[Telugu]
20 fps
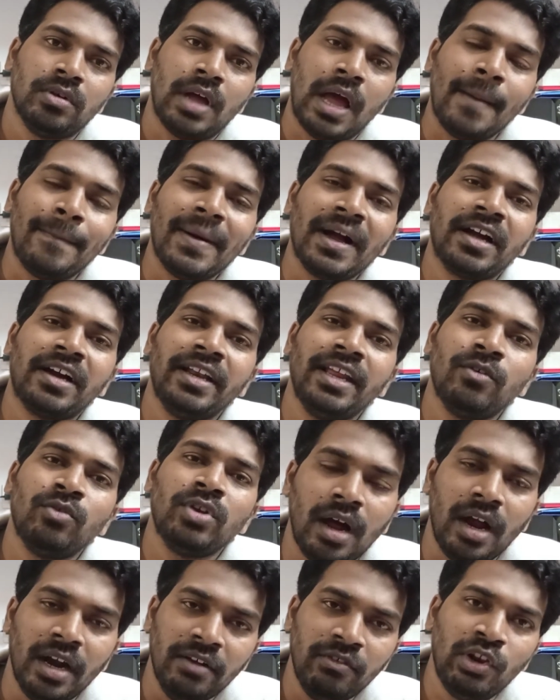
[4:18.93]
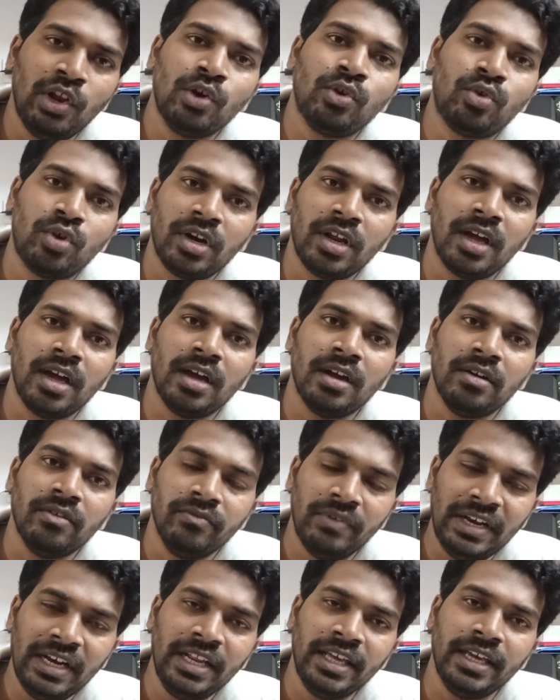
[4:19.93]
ఆ పక్కనే ఉన్న అడవిలో కూడా
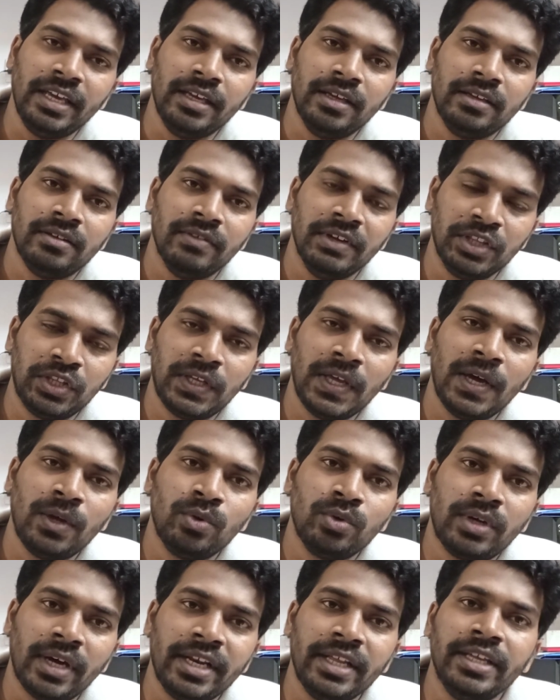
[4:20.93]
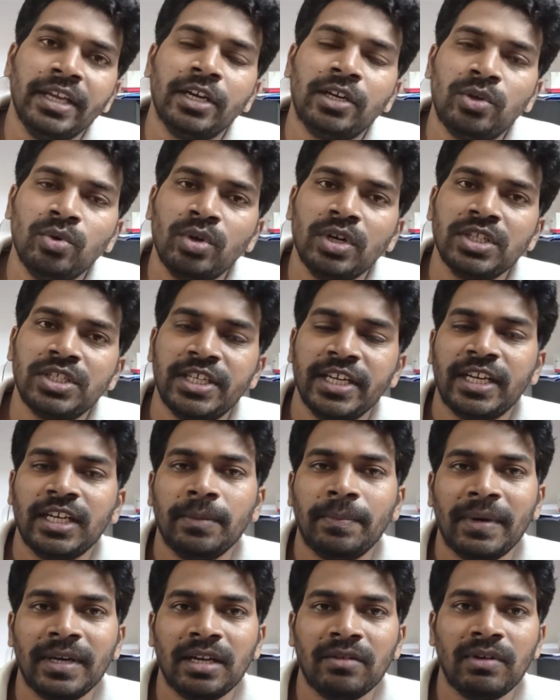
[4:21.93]
వెళ్ళి వెతికారు కానీ ఎక్కువగా చీకటి
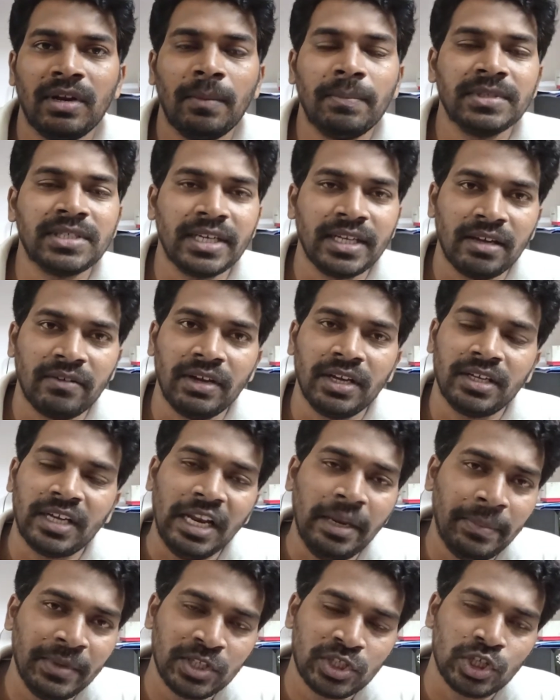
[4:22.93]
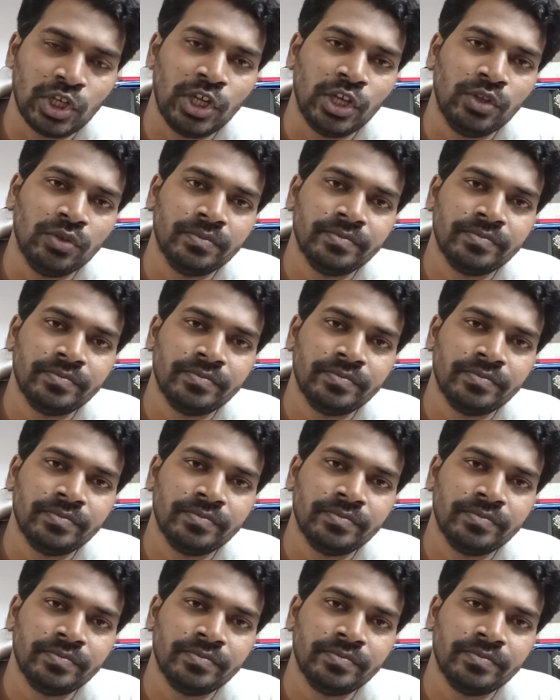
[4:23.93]
పడ్డం వల్ల సరిగ్గా వారికి కనిపించలేదు